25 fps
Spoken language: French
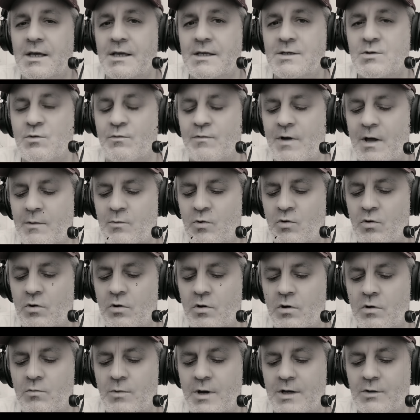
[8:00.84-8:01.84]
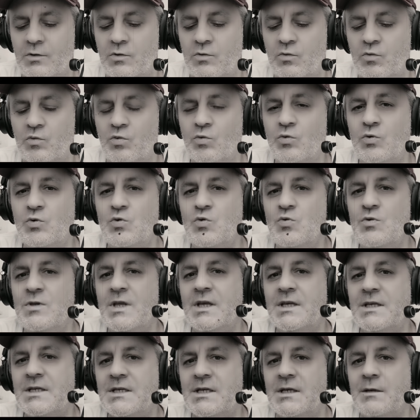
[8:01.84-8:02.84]
Ils ont vraiment euh, ouais, toute une
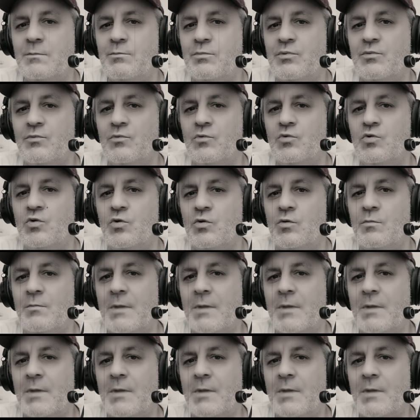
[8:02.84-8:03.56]
équipe de